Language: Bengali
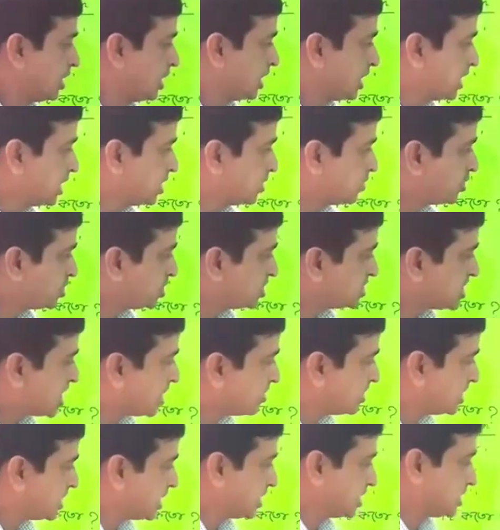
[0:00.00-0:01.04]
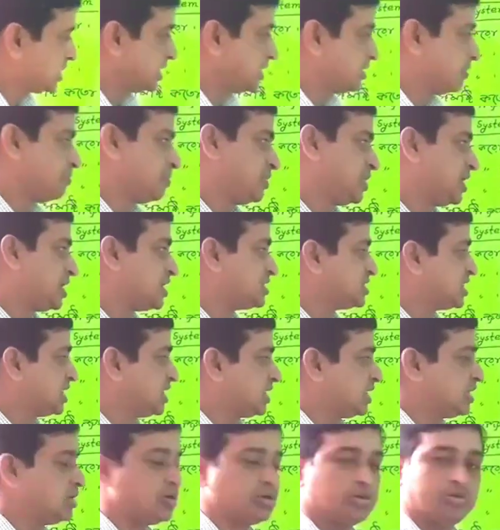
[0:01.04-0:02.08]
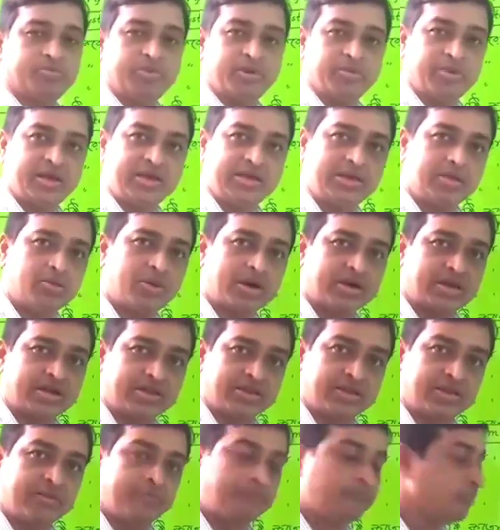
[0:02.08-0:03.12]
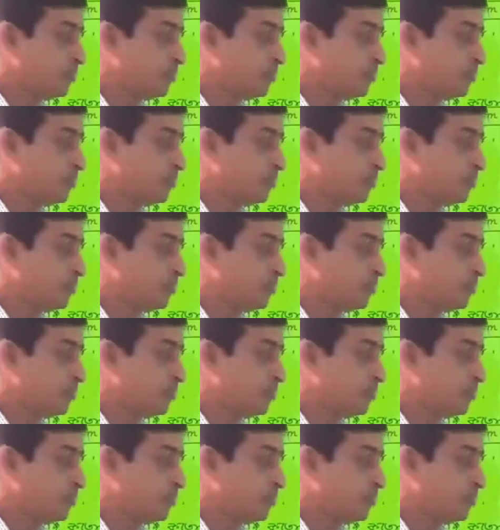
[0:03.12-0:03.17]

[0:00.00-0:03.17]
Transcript: এখানে বোধহয় যাবে না এটা ঠিক আছে এটাই হলো পি বাই কিউ আকৃতি